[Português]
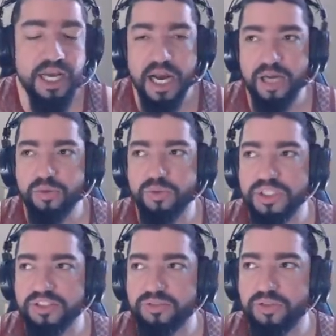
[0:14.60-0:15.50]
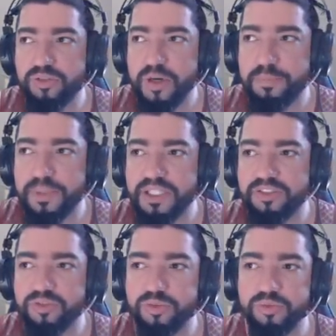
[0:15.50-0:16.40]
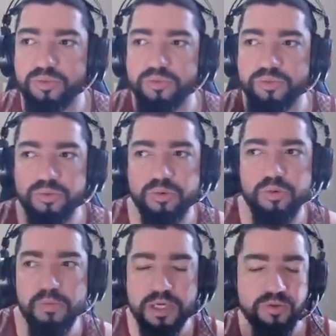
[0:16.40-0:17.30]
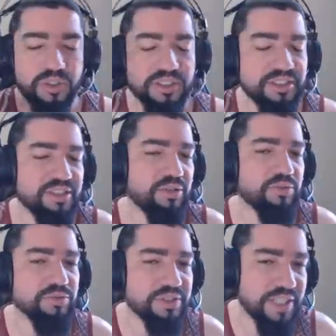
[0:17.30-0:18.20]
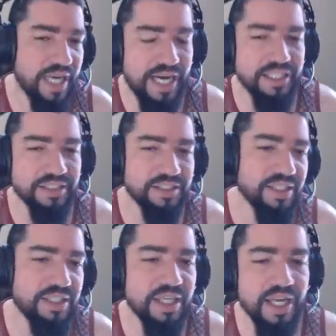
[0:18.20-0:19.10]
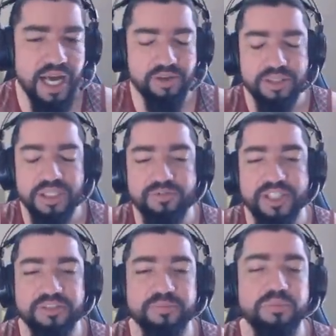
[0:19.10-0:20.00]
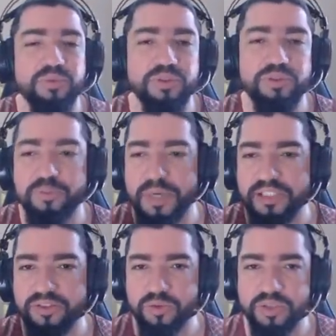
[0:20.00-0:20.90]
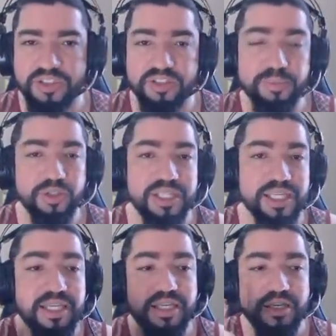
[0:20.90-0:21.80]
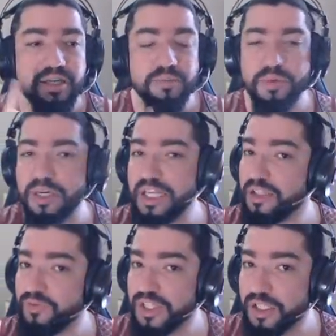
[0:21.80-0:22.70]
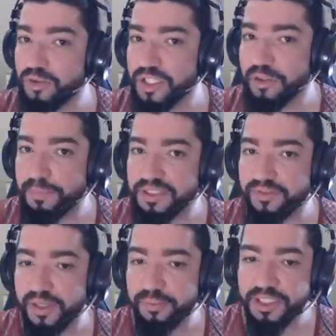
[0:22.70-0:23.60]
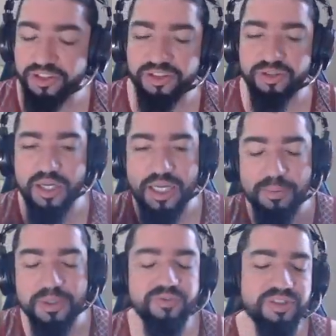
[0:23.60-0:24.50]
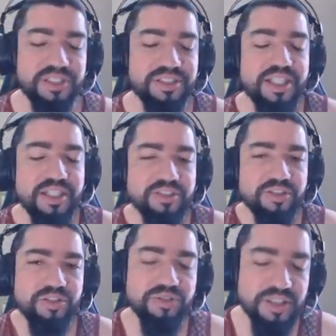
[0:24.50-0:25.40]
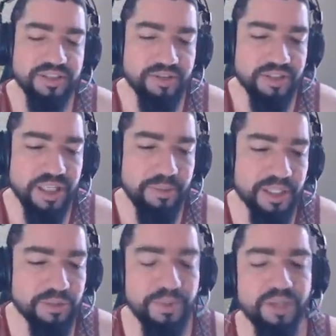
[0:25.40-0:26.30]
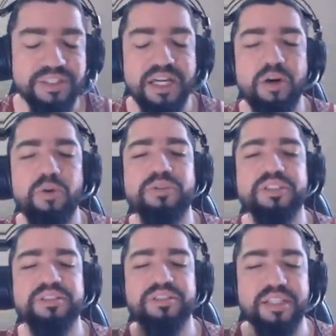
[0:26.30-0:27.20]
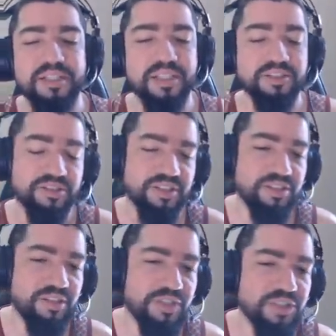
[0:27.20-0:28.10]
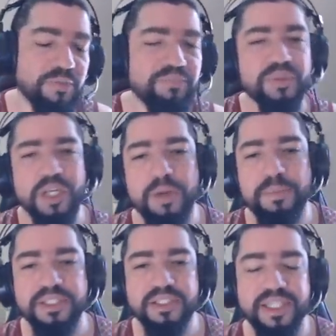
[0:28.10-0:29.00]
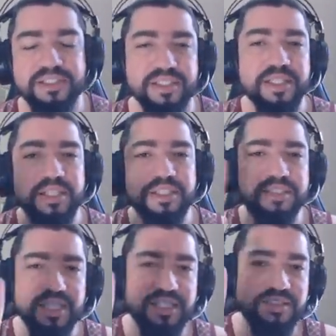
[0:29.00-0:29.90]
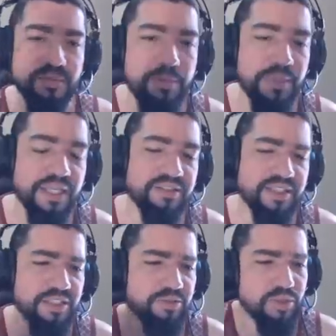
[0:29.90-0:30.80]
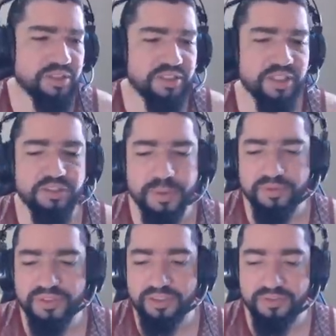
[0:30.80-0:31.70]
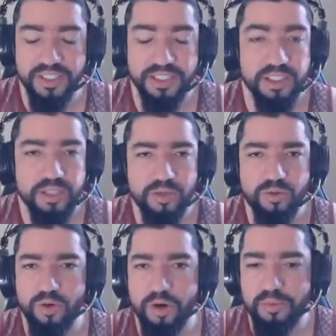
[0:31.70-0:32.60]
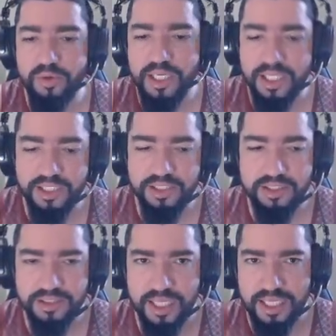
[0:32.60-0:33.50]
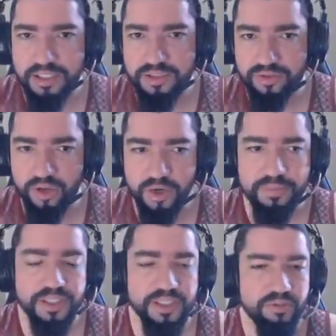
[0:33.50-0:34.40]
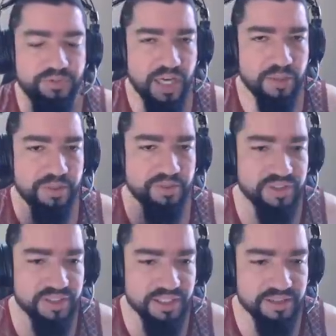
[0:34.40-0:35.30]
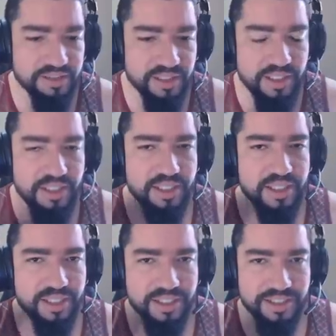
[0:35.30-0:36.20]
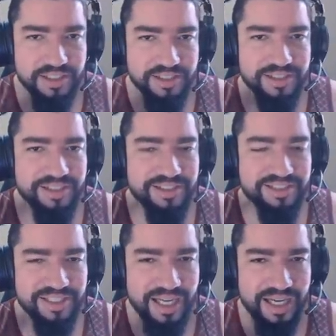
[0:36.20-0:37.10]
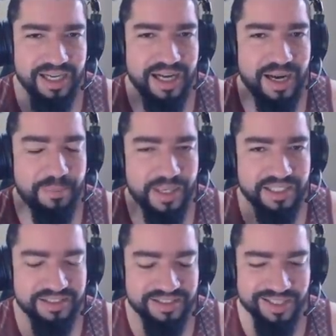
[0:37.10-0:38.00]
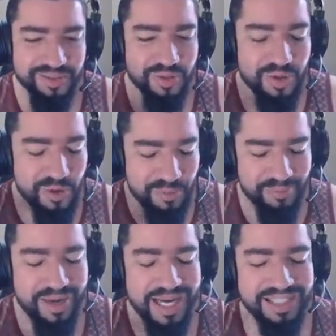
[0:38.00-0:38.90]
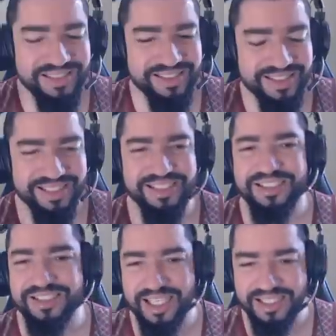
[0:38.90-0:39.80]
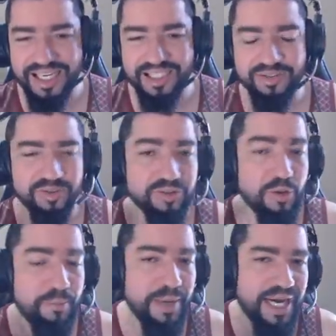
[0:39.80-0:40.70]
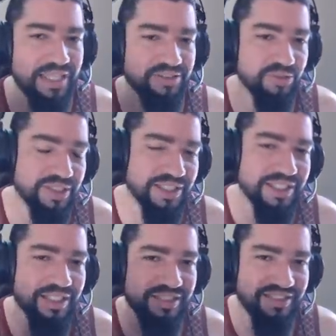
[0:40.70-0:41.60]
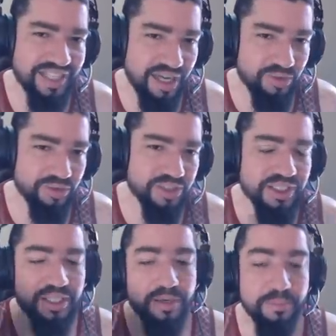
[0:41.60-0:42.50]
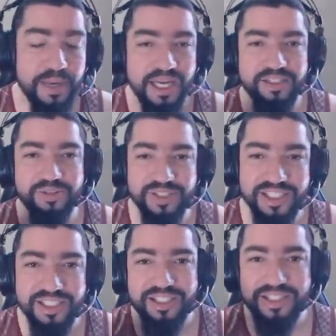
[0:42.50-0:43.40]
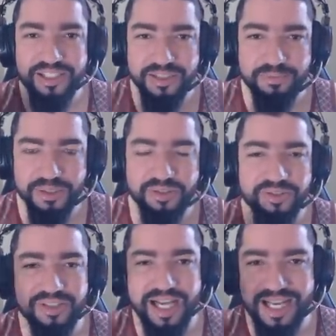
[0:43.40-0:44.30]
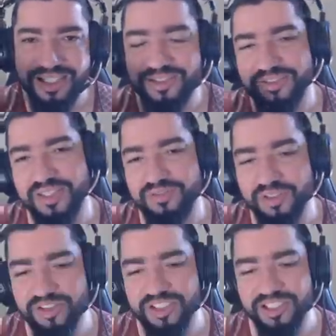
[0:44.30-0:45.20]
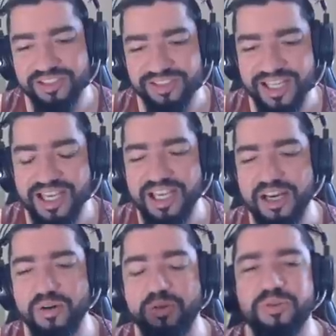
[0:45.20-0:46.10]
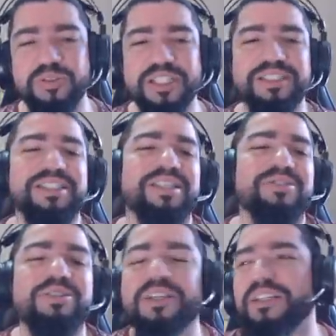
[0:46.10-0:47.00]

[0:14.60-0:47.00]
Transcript: a cura se tornou apenas um, uma coisa secundária dele. Agora ele faz muito mais coisas porque ele fica curando passivamente, então acaba que você deixa de utilizar o tratamento para usar outras estratégias. Nesse vídeo, eu pretendo trazer três gameplays aqui do Oxeus para vocês verem como ele tá top. E eu falo para vocês, ele está aparecendo mais que Thanatos, mais do que Saori, mais do que Hypnos aqui no servidor chinês. É o curandeiro